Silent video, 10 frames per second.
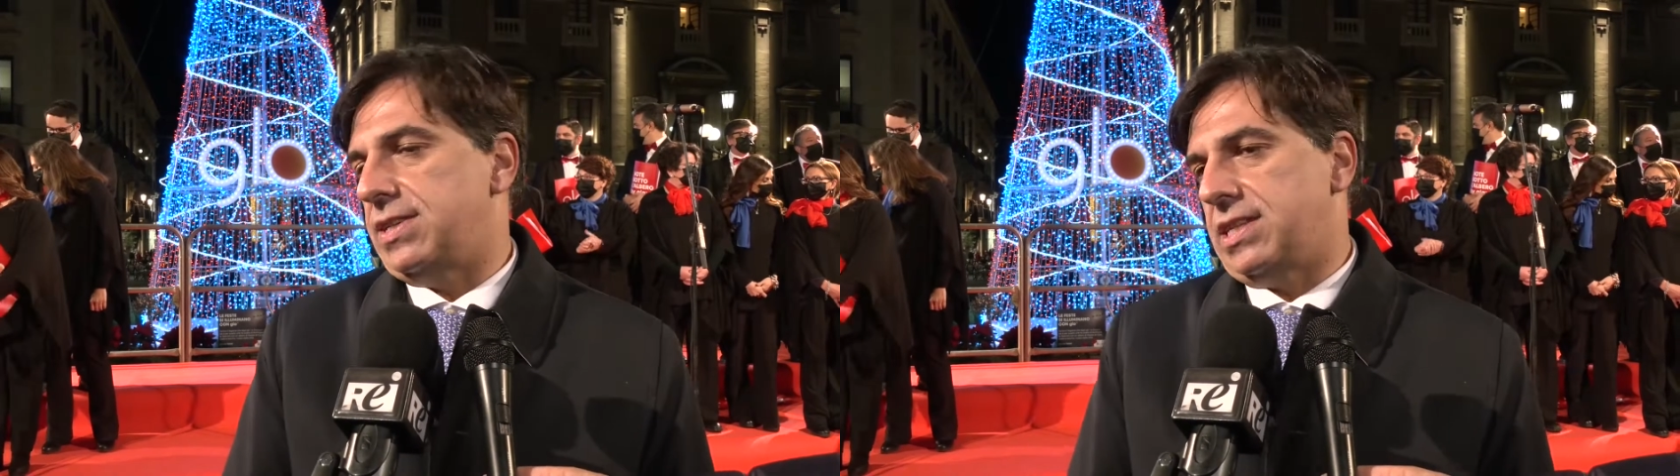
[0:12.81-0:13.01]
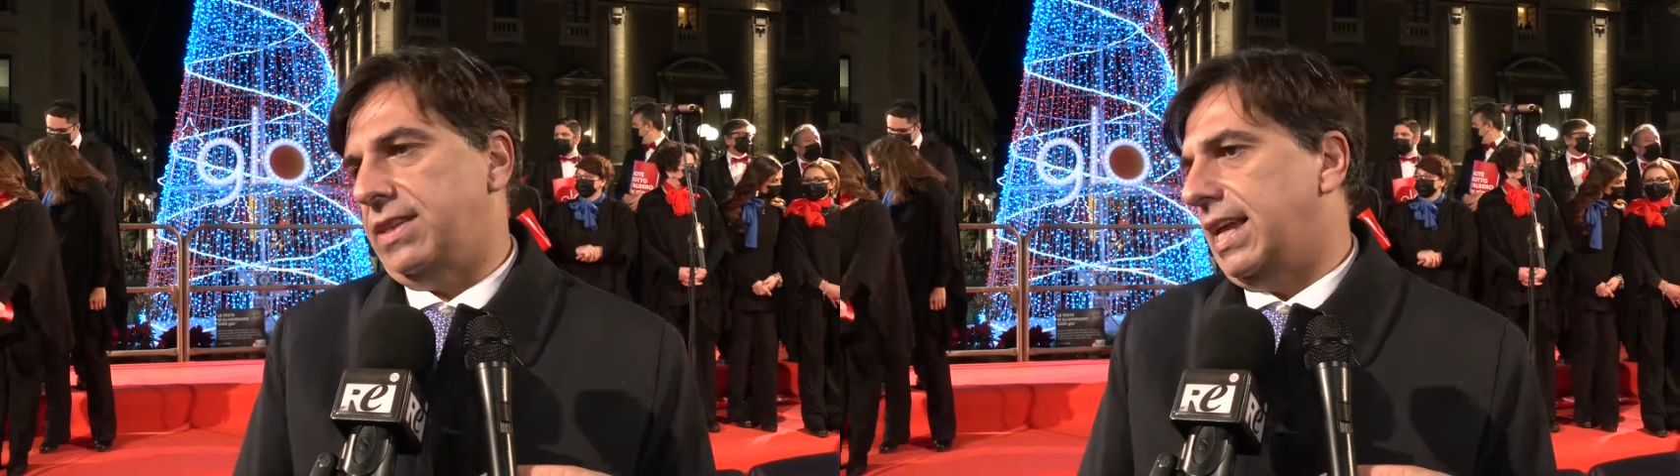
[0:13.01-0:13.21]

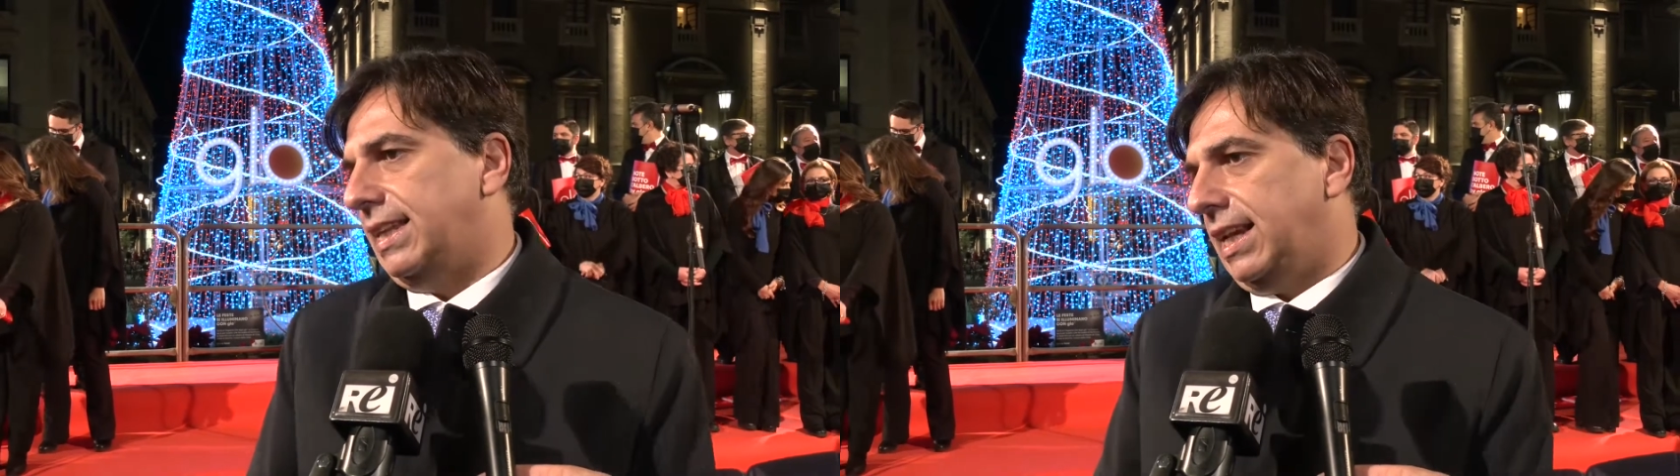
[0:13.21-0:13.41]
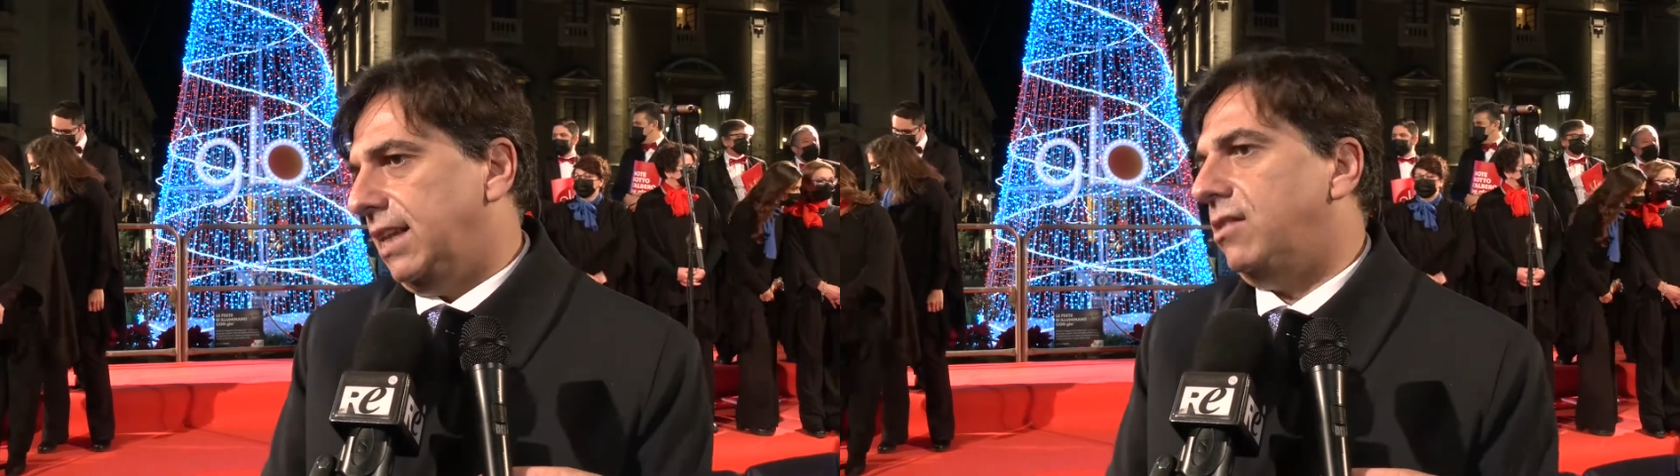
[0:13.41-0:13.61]
festività
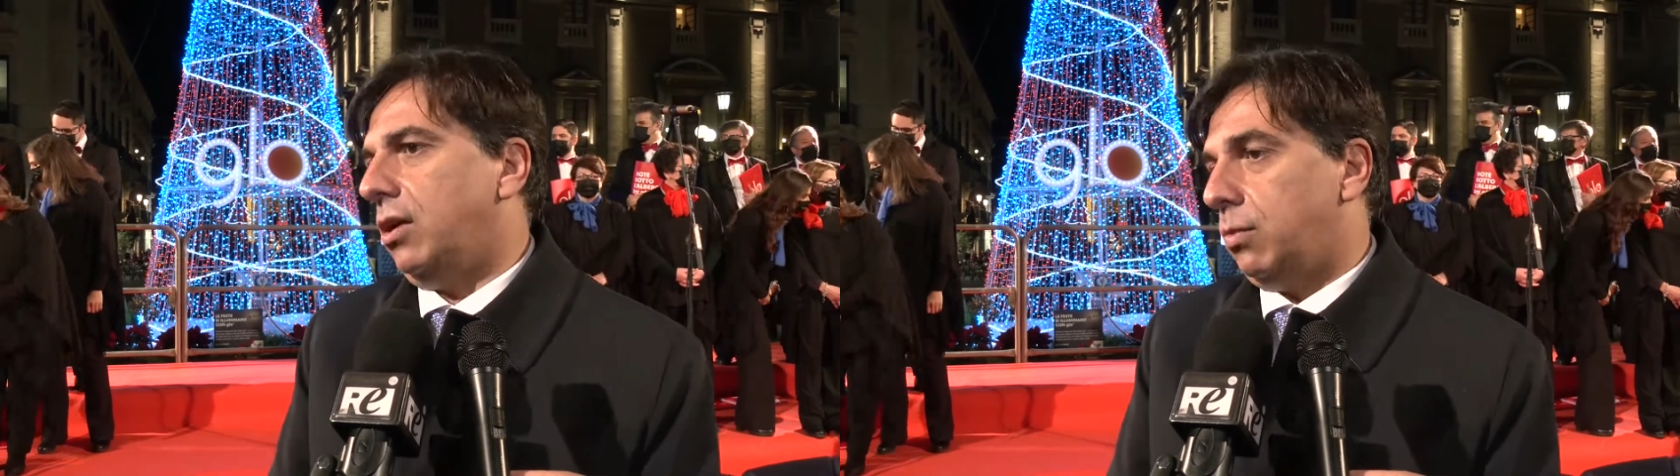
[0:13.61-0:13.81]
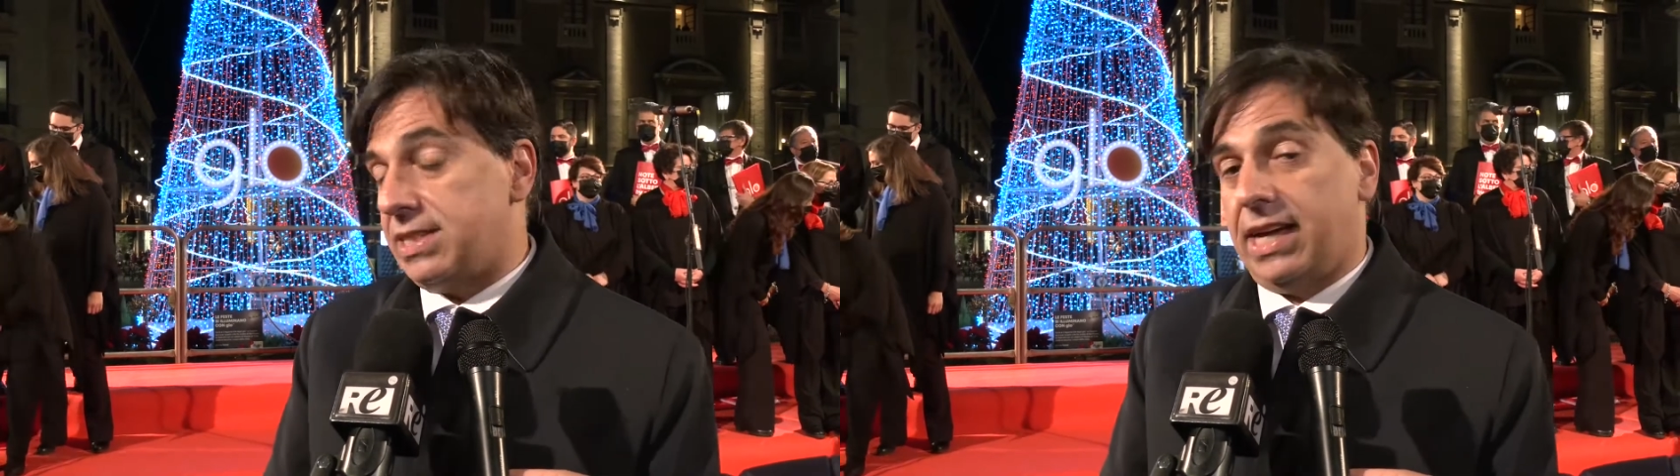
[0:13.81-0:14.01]

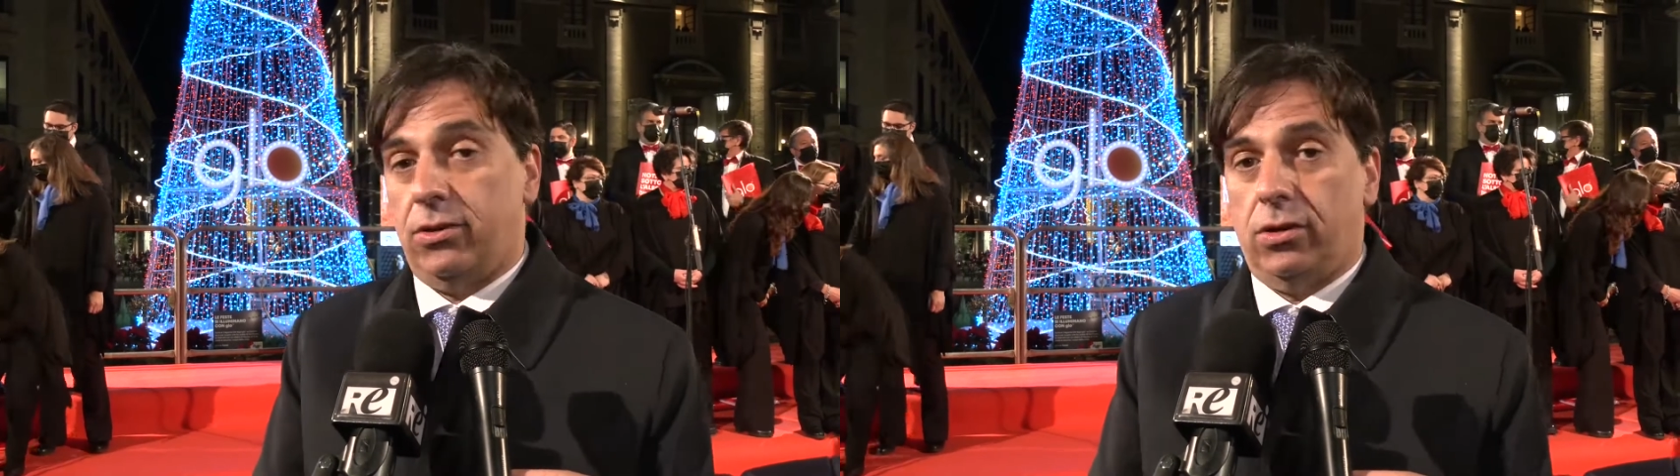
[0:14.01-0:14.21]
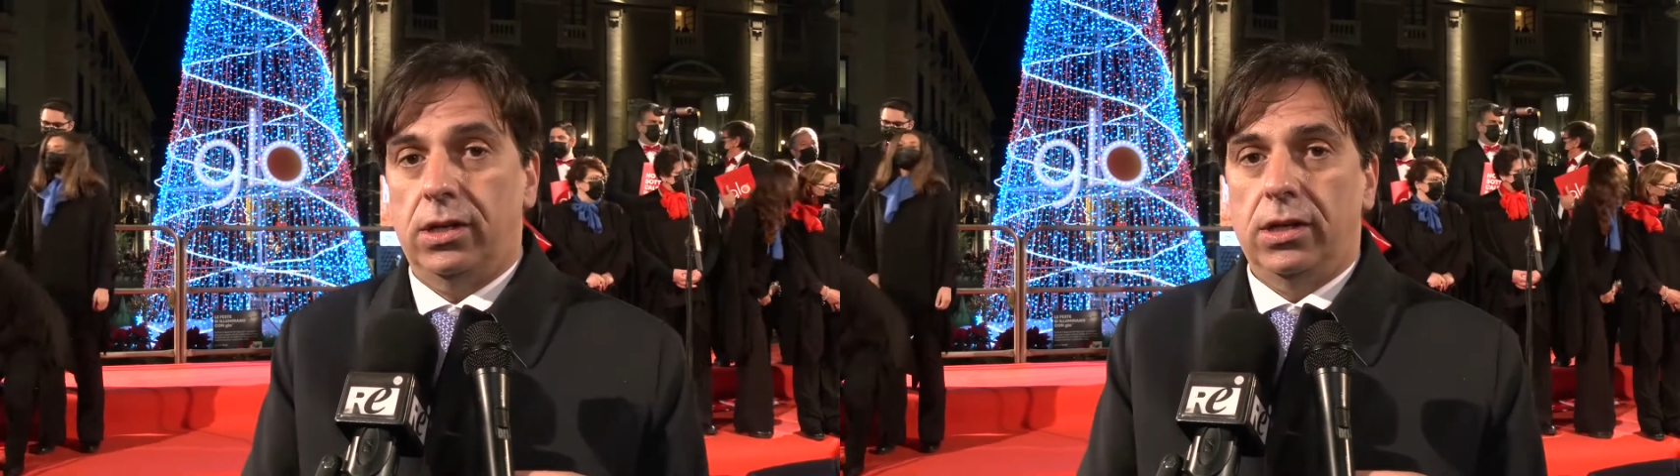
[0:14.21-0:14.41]
natalizie, quest'anno